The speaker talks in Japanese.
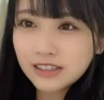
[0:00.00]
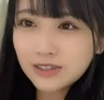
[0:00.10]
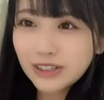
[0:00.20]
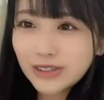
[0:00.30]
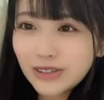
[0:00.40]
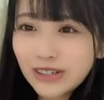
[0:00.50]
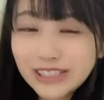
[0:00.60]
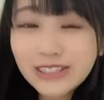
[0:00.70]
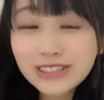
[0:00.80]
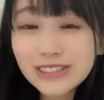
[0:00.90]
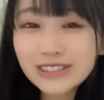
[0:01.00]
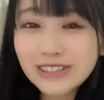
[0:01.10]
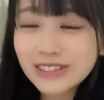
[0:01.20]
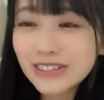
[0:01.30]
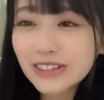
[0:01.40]
クワトロあそうそう
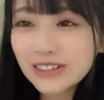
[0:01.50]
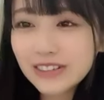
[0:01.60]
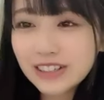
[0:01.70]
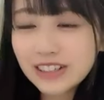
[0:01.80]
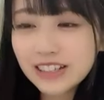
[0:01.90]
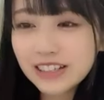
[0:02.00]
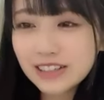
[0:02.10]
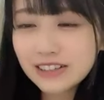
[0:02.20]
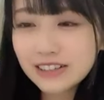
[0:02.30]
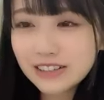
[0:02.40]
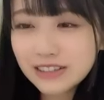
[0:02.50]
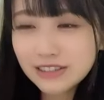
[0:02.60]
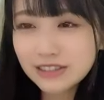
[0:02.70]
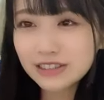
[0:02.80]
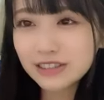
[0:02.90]
そうそう
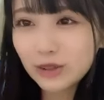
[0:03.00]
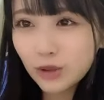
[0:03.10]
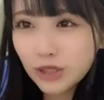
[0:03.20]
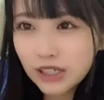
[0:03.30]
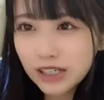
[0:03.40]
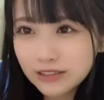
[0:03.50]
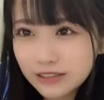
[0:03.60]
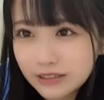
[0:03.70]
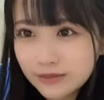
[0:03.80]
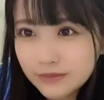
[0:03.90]
よく公園がある